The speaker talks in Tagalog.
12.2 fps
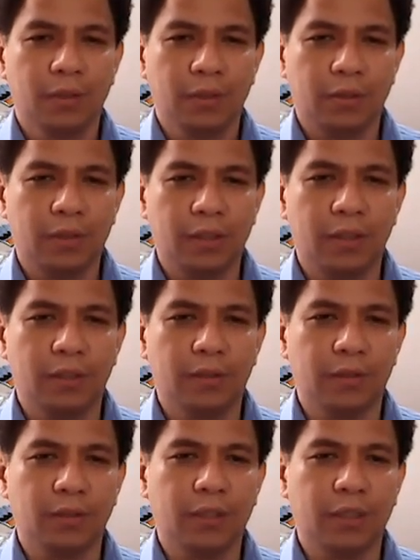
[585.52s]
you can ano,
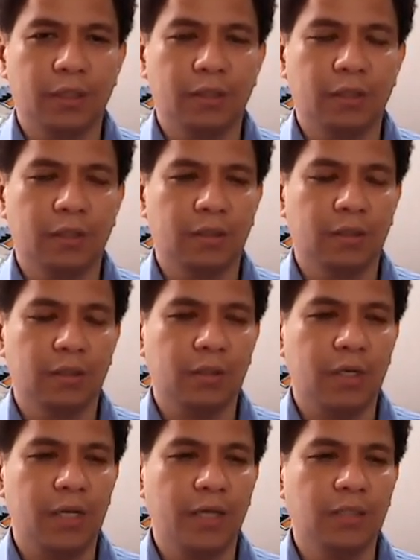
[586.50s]
you can, you
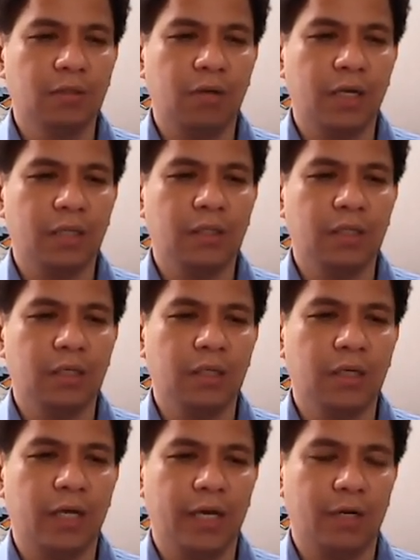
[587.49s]
can isolate
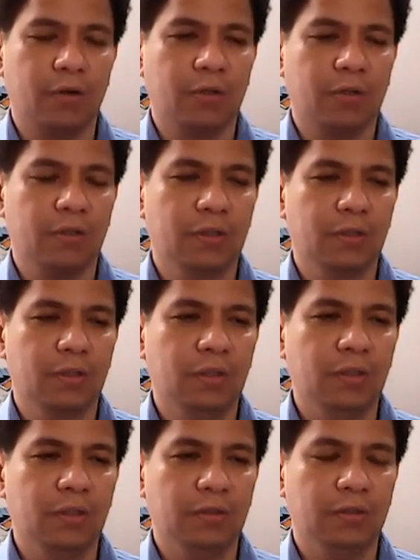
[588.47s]
the error.
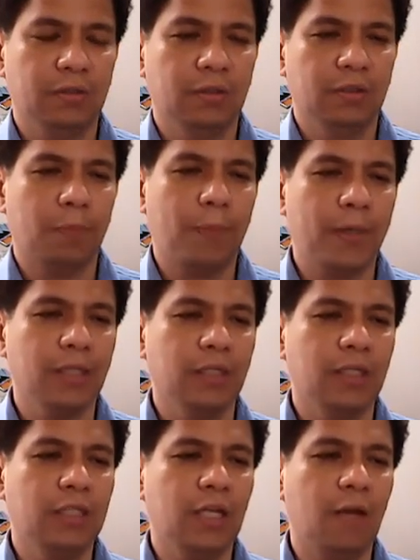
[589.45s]
No? So pag
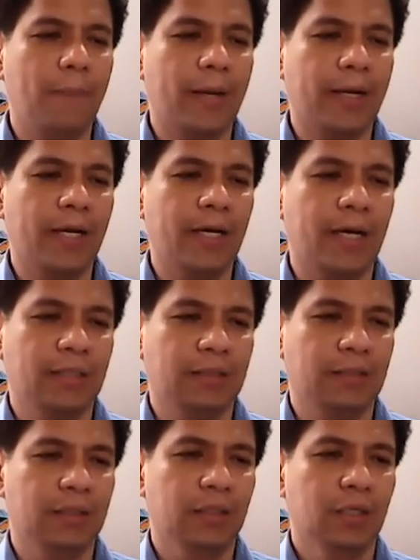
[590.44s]
hindi sila parehas,
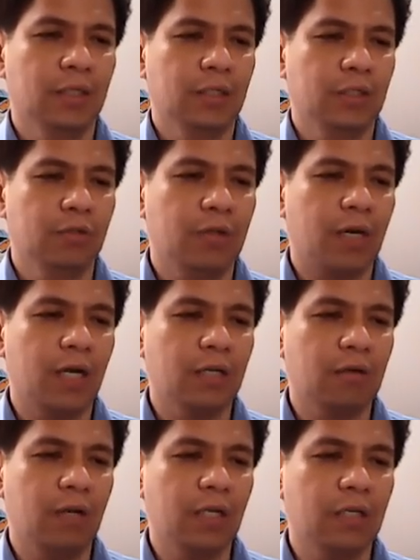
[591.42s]
yung
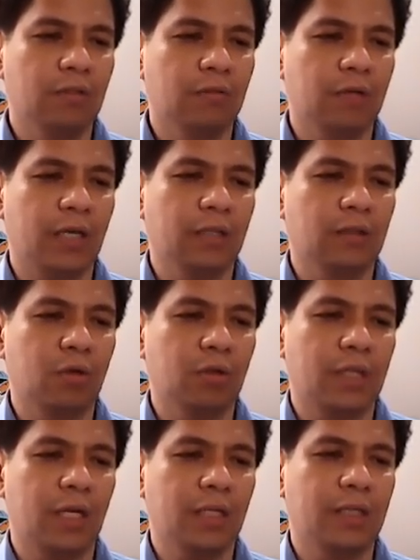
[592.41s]
na-calculate yung n
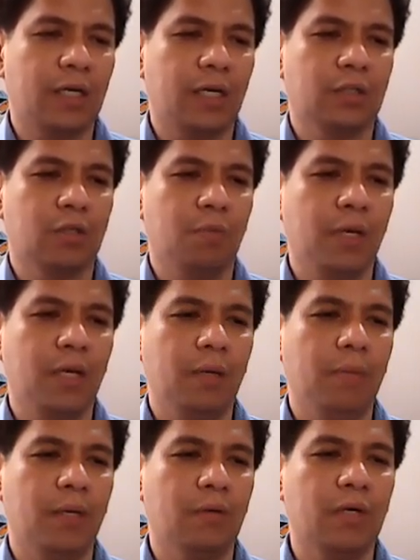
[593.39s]
total at saka ito, may,
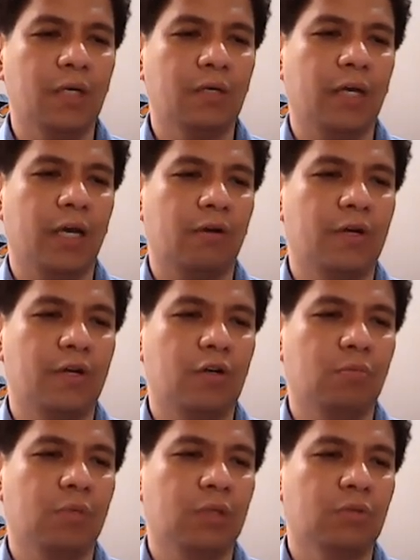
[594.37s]
meron kayong error na
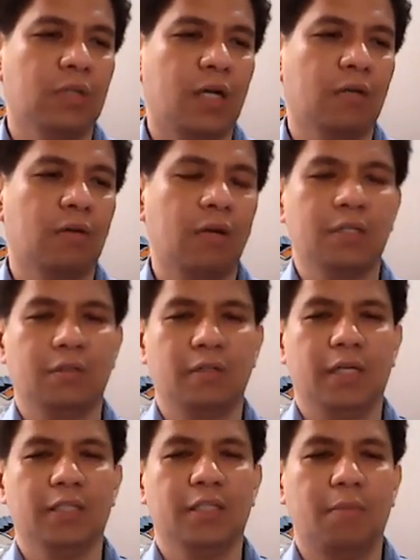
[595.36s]
na-commit sa calculation
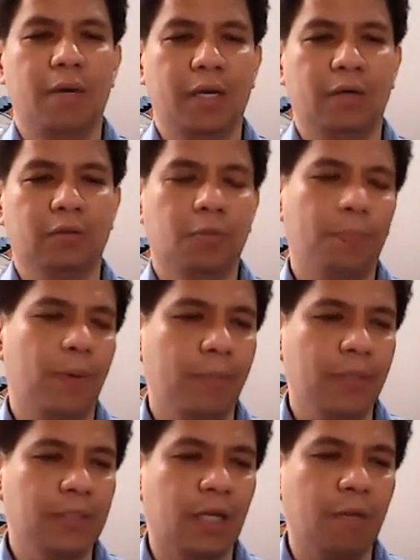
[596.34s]
ng n sum allowed. So
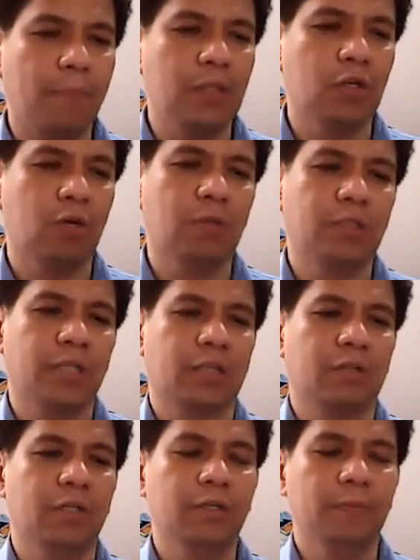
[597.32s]
basically, pang double check
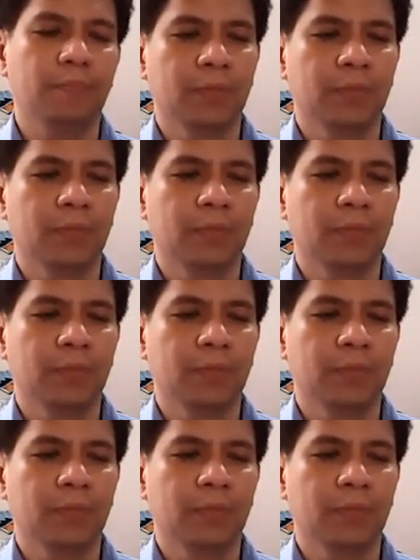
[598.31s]
to, ano?